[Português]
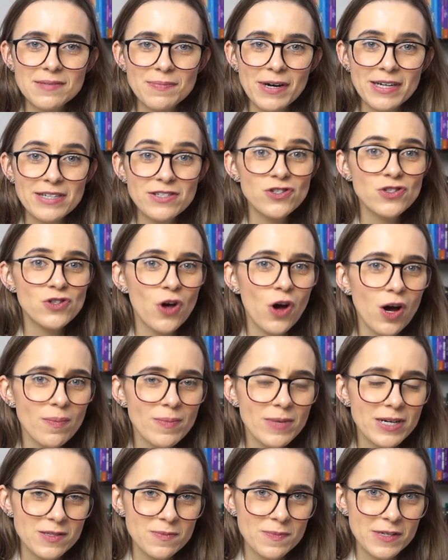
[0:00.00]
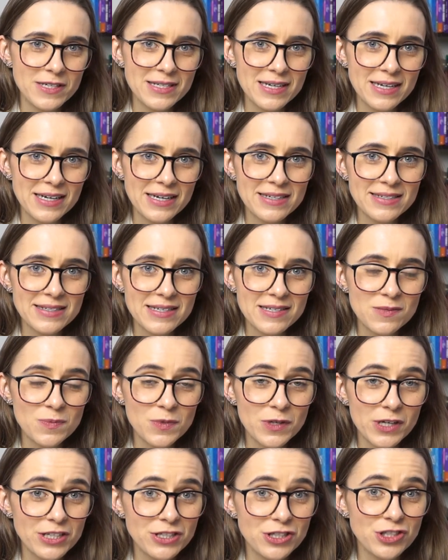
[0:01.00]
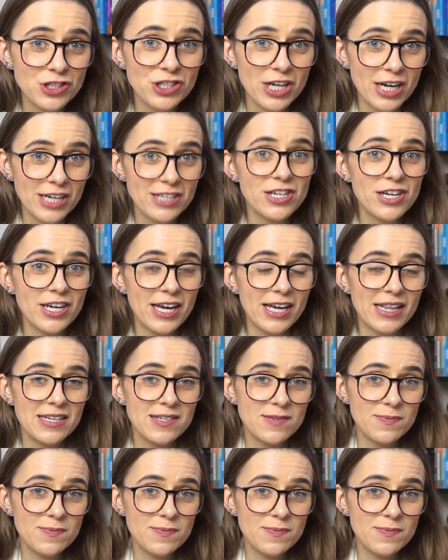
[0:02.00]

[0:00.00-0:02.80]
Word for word: mais sóbrias para as crianças, porque a gente acha que elas